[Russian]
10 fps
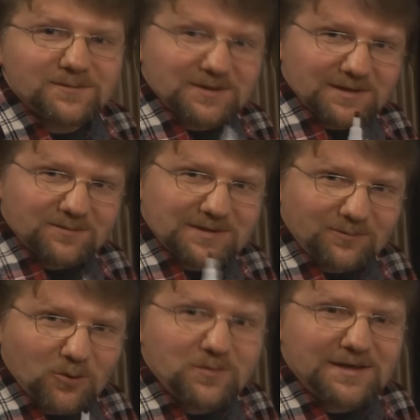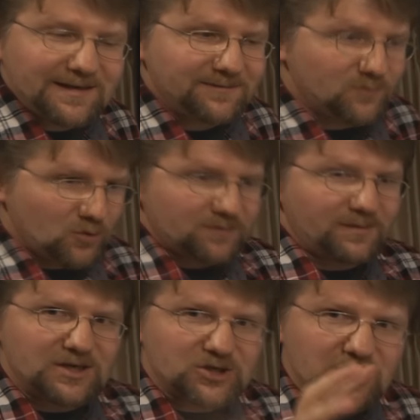Запомнили? То есть
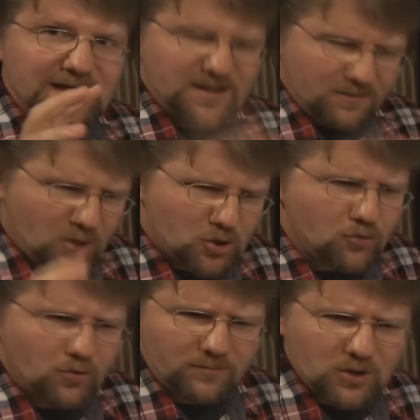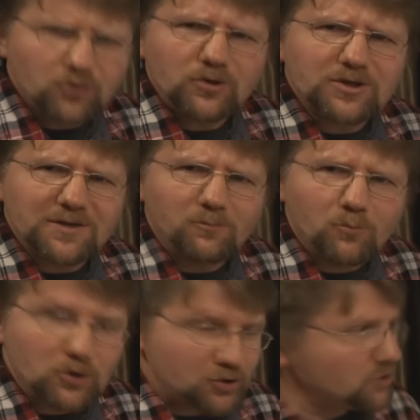большая – это мажор, мажор – это
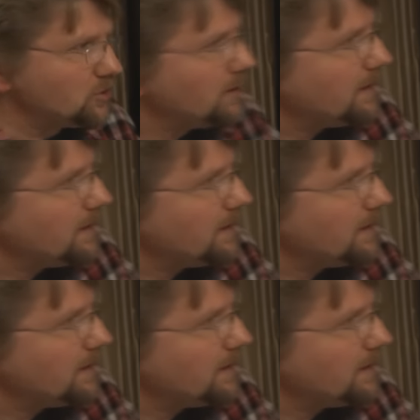мощь.